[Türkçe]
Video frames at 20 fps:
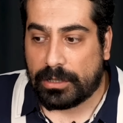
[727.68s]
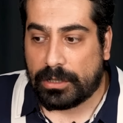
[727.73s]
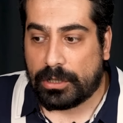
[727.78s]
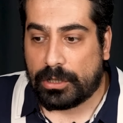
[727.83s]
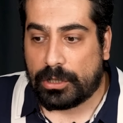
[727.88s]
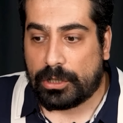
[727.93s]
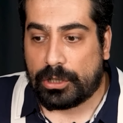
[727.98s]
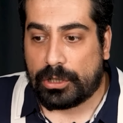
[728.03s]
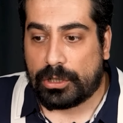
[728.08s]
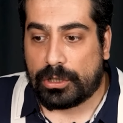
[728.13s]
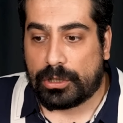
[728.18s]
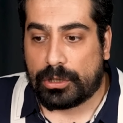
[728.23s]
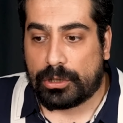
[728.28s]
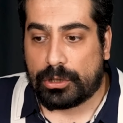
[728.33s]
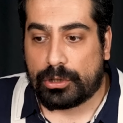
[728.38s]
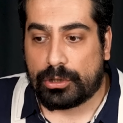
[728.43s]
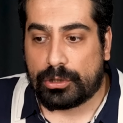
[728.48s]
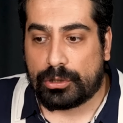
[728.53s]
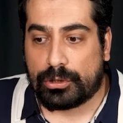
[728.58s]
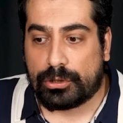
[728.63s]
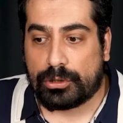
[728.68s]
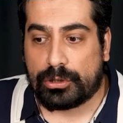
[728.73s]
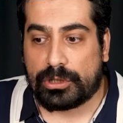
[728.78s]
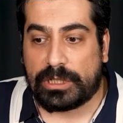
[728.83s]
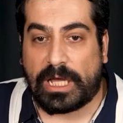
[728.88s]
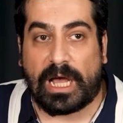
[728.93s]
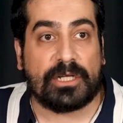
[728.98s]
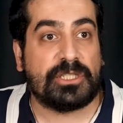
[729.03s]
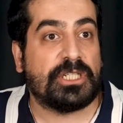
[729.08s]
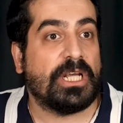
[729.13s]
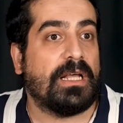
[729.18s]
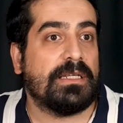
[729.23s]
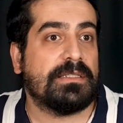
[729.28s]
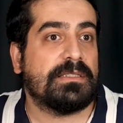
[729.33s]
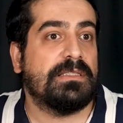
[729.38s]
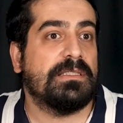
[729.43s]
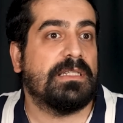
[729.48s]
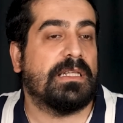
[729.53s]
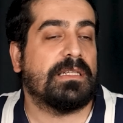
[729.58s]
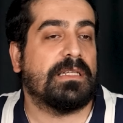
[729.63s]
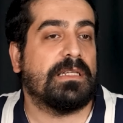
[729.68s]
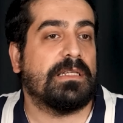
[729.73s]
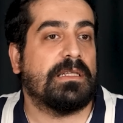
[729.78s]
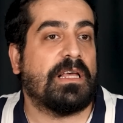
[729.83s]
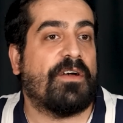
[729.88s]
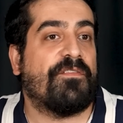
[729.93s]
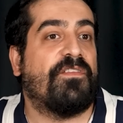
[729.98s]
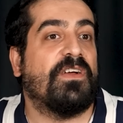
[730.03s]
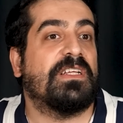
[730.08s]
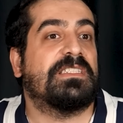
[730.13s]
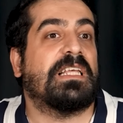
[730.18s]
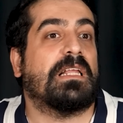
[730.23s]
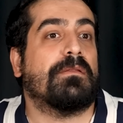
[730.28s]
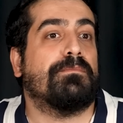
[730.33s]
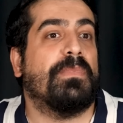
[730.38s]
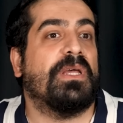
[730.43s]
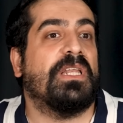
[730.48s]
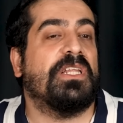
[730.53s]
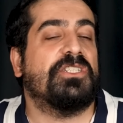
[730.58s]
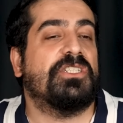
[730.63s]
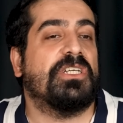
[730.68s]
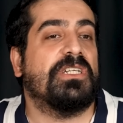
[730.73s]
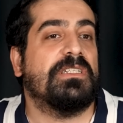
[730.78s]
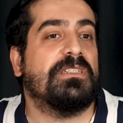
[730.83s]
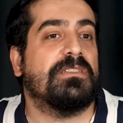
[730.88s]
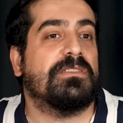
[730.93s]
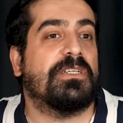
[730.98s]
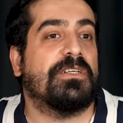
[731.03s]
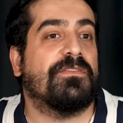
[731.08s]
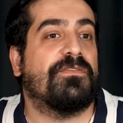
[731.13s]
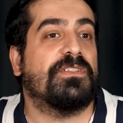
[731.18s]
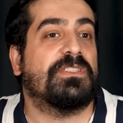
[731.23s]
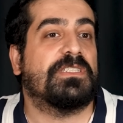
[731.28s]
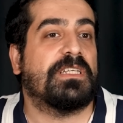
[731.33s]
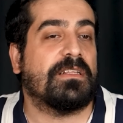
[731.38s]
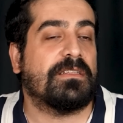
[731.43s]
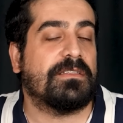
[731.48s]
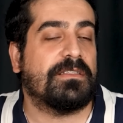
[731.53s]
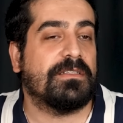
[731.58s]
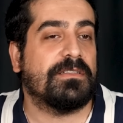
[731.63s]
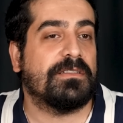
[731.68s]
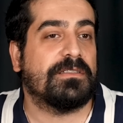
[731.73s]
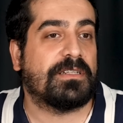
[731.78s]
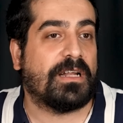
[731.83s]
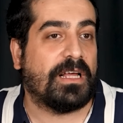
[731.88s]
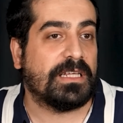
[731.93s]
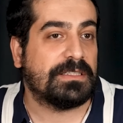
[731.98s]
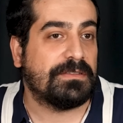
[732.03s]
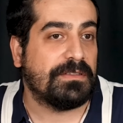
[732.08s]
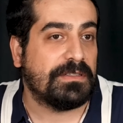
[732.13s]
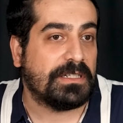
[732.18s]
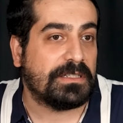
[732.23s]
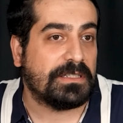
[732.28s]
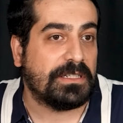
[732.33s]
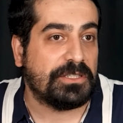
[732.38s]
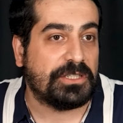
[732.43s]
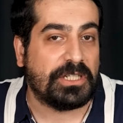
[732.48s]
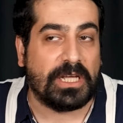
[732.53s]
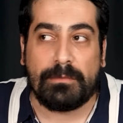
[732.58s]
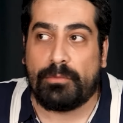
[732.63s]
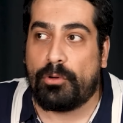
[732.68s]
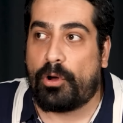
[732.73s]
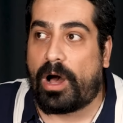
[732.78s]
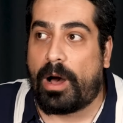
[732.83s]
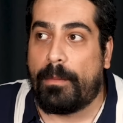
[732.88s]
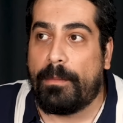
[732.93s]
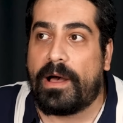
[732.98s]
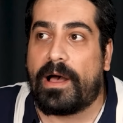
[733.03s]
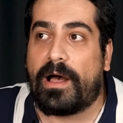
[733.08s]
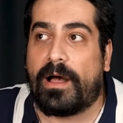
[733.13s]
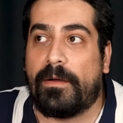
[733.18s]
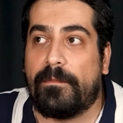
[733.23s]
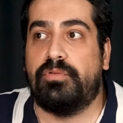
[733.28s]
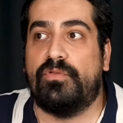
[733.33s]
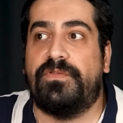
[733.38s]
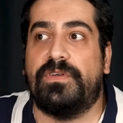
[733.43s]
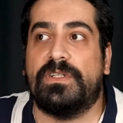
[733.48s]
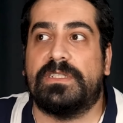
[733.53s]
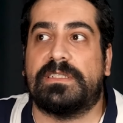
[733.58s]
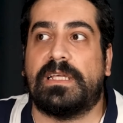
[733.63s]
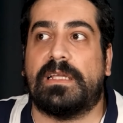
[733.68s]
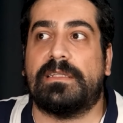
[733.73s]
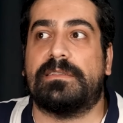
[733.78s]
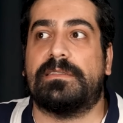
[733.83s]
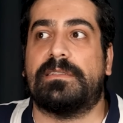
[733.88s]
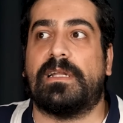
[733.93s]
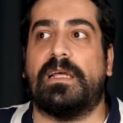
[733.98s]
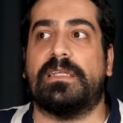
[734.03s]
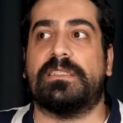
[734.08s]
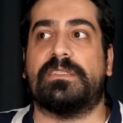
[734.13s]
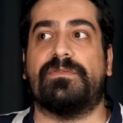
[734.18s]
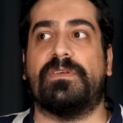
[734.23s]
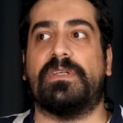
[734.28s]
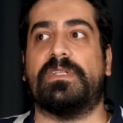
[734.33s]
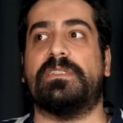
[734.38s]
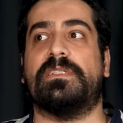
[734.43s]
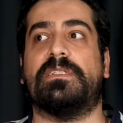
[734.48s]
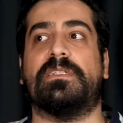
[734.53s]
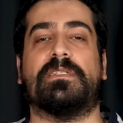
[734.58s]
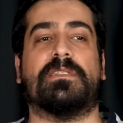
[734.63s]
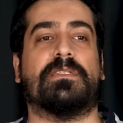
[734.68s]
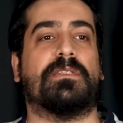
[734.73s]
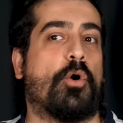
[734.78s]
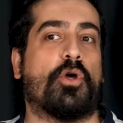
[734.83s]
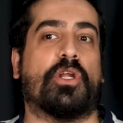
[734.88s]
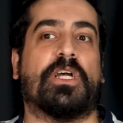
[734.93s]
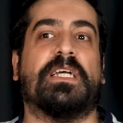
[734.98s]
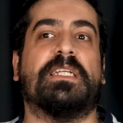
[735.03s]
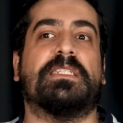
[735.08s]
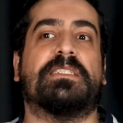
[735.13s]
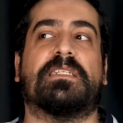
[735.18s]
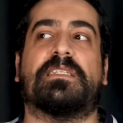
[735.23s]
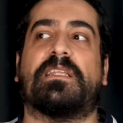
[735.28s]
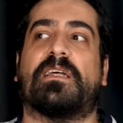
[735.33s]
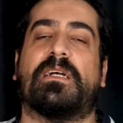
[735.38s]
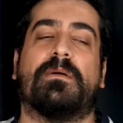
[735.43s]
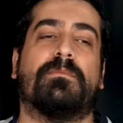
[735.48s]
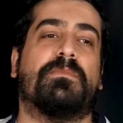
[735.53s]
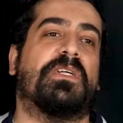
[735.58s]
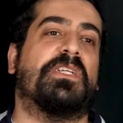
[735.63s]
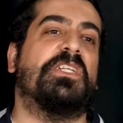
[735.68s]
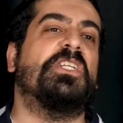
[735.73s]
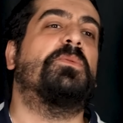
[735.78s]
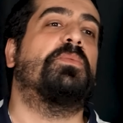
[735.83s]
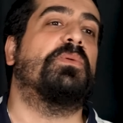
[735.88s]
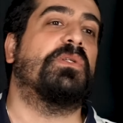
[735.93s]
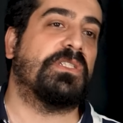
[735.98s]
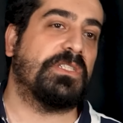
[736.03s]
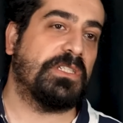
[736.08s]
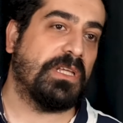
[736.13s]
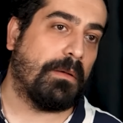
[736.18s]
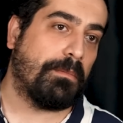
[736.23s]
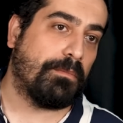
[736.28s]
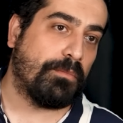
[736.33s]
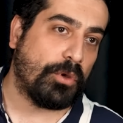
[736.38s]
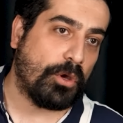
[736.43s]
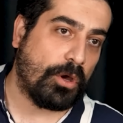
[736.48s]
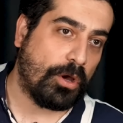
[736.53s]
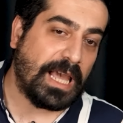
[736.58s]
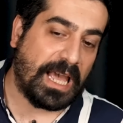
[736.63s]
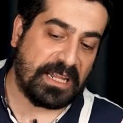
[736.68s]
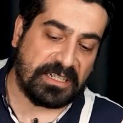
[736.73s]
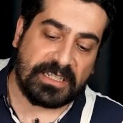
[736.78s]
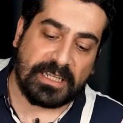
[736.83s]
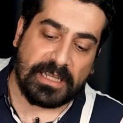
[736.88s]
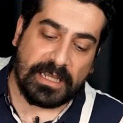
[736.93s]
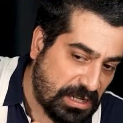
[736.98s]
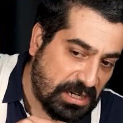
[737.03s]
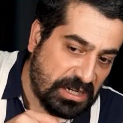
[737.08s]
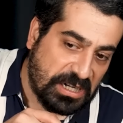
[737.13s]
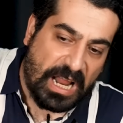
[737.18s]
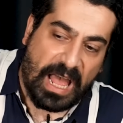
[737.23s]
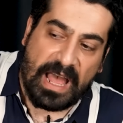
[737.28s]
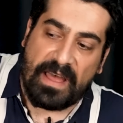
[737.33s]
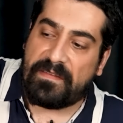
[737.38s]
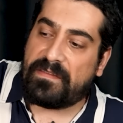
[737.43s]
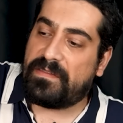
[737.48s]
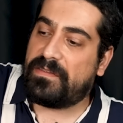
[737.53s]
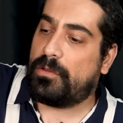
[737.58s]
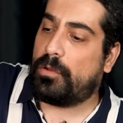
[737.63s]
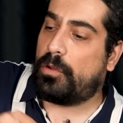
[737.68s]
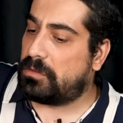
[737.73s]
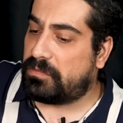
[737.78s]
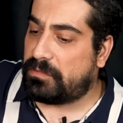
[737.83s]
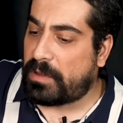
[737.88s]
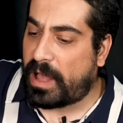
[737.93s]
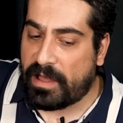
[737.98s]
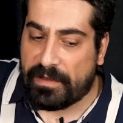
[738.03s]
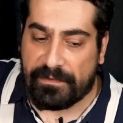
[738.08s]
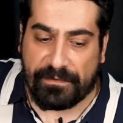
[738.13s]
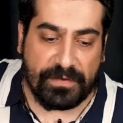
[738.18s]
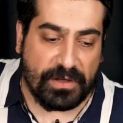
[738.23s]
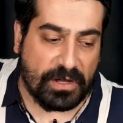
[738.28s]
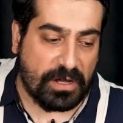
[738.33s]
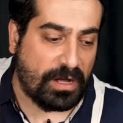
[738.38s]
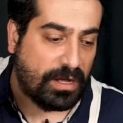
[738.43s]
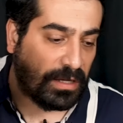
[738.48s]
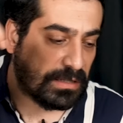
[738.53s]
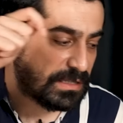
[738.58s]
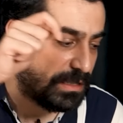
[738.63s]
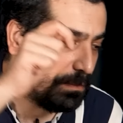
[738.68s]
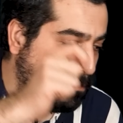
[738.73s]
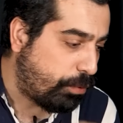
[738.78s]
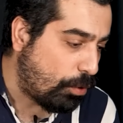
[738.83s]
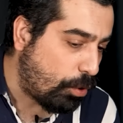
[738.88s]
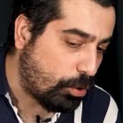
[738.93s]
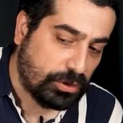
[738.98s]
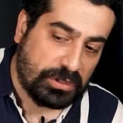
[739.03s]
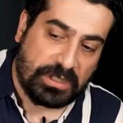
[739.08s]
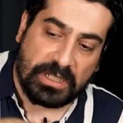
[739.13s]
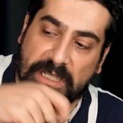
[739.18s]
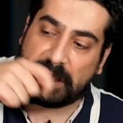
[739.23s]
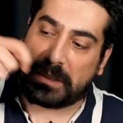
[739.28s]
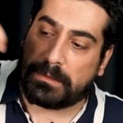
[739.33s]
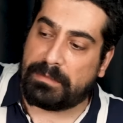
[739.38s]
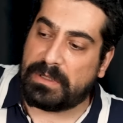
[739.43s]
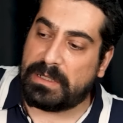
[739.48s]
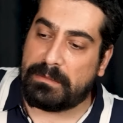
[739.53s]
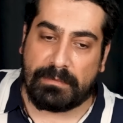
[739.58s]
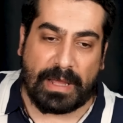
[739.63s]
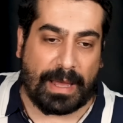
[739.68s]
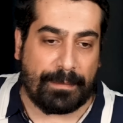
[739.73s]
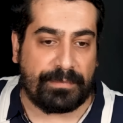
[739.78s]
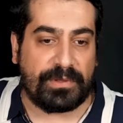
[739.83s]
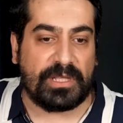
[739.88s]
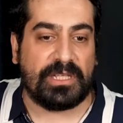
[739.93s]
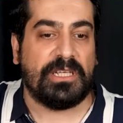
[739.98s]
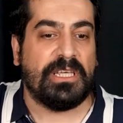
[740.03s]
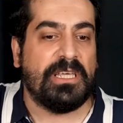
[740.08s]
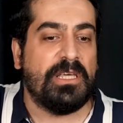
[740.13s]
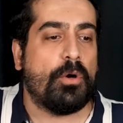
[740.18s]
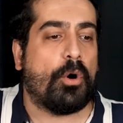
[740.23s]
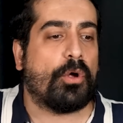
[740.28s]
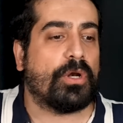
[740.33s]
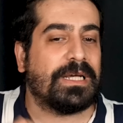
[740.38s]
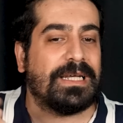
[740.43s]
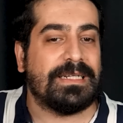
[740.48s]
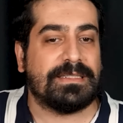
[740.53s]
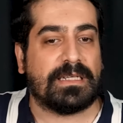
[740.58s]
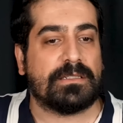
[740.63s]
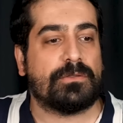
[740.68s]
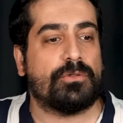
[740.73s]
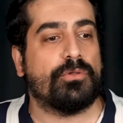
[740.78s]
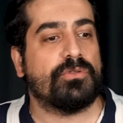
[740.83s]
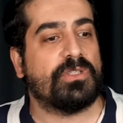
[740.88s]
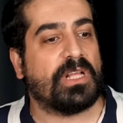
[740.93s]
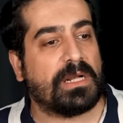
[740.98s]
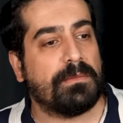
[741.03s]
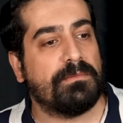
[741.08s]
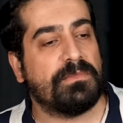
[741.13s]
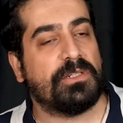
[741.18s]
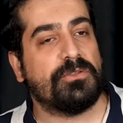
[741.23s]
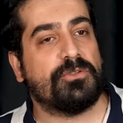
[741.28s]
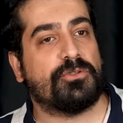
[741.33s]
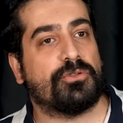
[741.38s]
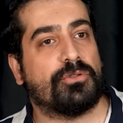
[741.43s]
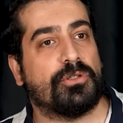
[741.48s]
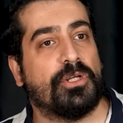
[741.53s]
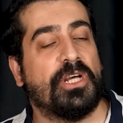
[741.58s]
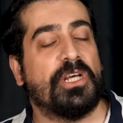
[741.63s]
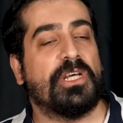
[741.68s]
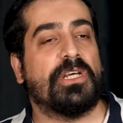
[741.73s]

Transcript: mutlu etmek için yönetimin ya şey tamamen şey aslında, menajerlik... Ya fırsat menajeri, şey, fırsat transfer dedikleri şey bu. Ama bu fırsat transferini organize takımların hiçbirisi yapmıyor. Yani Ren, Benfica, Sporting bilmem yani iyi organizasyon takımları. Ya Pjanic